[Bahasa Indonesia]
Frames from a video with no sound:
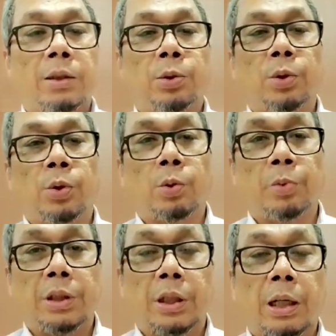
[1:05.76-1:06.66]
untuk
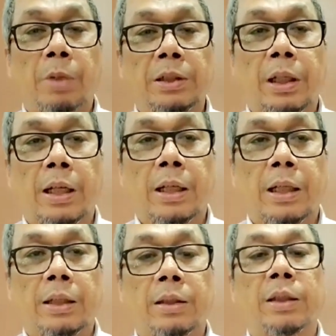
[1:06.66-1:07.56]
mencegah
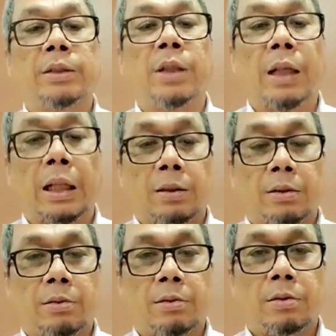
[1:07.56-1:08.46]
masyarakat terjerat
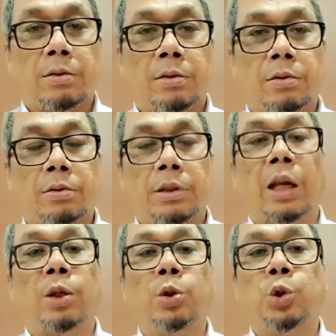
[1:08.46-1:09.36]

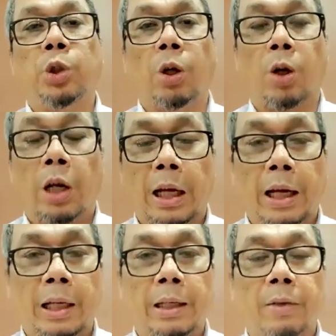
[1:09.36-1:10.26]
candu judi
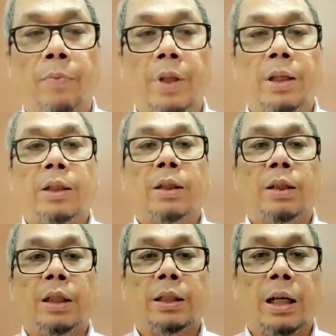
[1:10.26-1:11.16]
online.
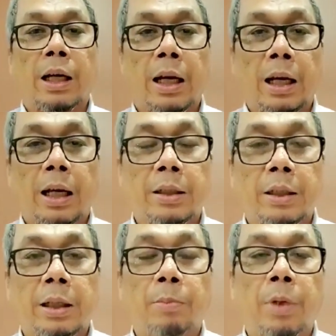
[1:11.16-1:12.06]
Di tengah
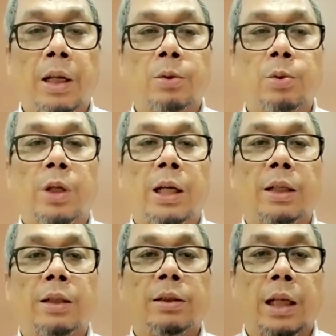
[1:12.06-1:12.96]
kita
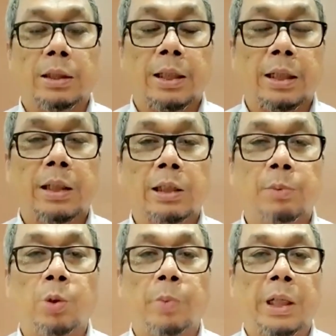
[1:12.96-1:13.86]
melakukan yang sering saya
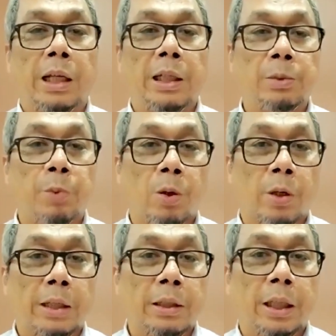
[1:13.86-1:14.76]
sebut mekanisme
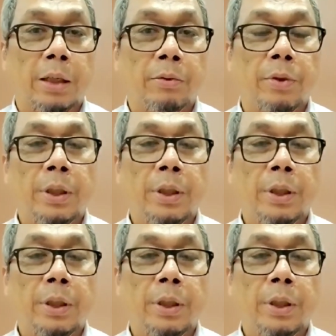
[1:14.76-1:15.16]
korektif.